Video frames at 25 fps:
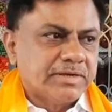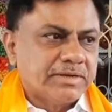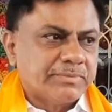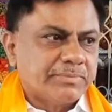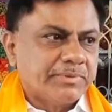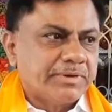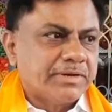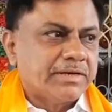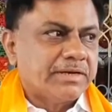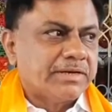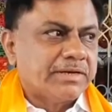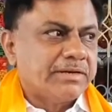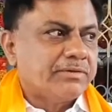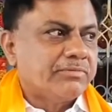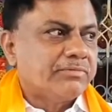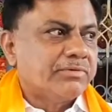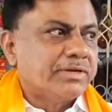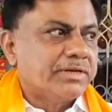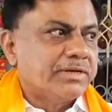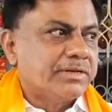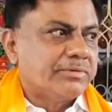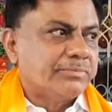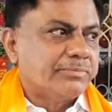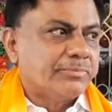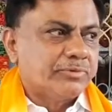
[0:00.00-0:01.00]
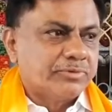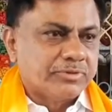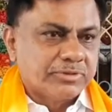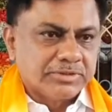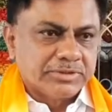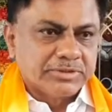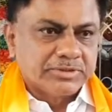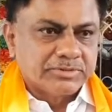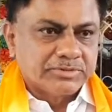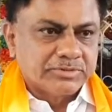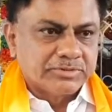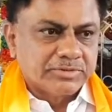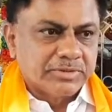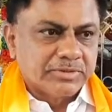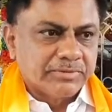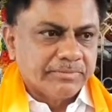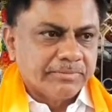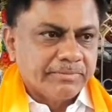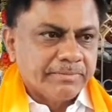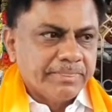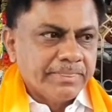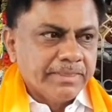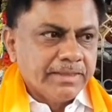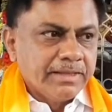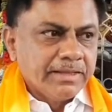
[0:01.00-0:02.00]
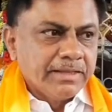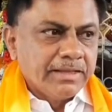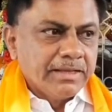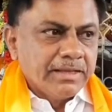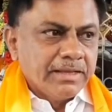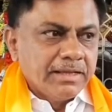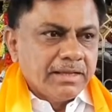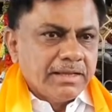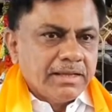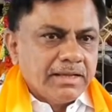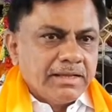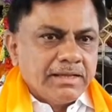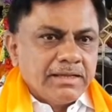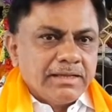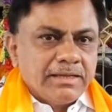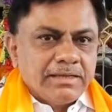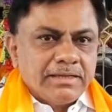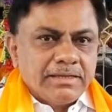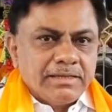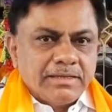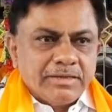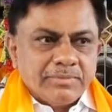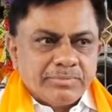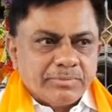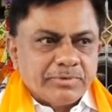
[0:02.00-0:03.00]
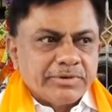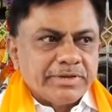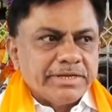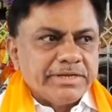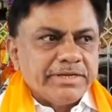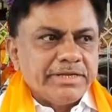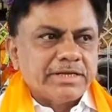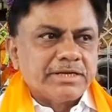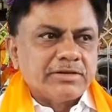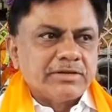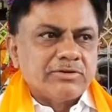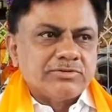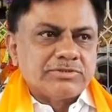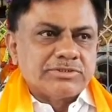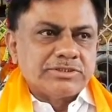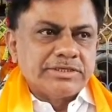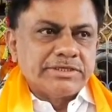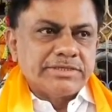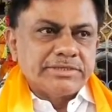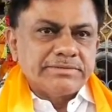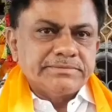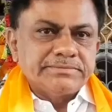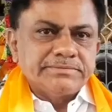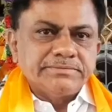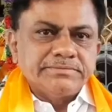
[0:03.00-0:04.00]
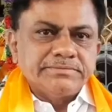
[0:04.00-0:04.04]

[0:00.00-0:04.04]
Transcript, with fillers: వాళ్ళ పనులన్నీ కూడా నేను పూర్తి చేస్తున్నాను ఇప్పుడు ఎన్నికలు వచ్చాయి